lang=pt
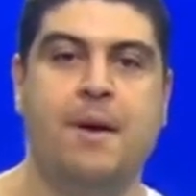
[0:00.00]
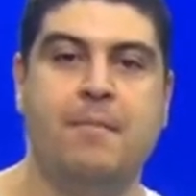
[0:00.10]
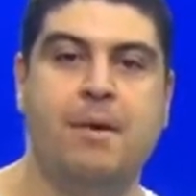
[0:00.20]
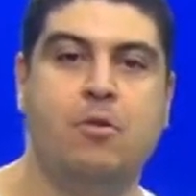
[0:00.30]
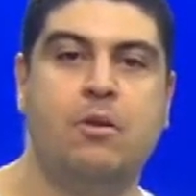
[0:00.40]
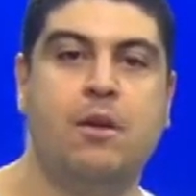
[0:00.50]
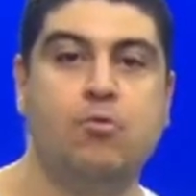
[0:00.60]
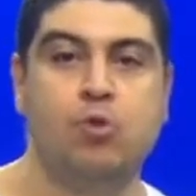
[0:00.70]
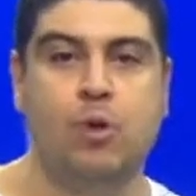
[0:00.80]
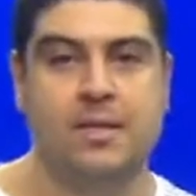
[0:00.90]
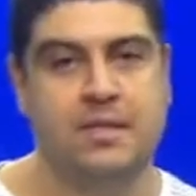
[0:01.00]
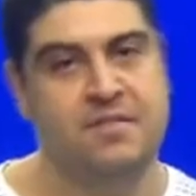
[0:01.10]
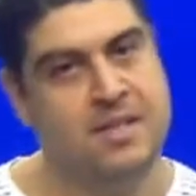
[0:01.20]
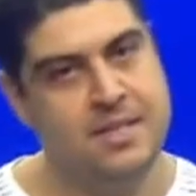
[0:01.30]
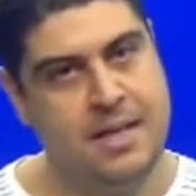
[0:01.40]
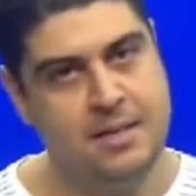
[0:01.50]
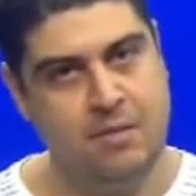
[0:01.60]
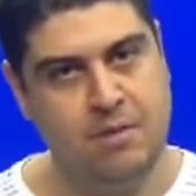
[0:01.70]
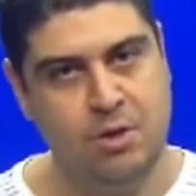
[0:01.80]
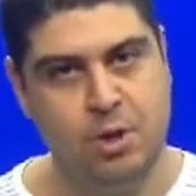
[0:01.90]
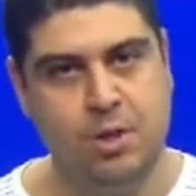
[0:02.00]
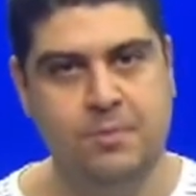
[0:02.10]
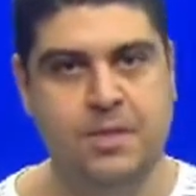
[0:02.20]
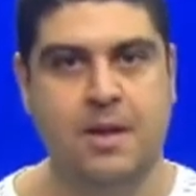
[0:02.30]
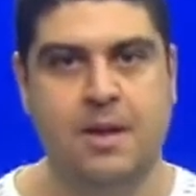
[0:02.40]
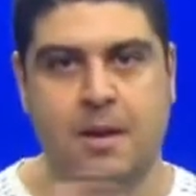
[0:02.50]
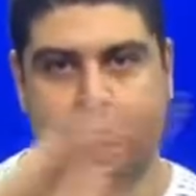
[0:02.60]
permeou não só a civilização egípcia,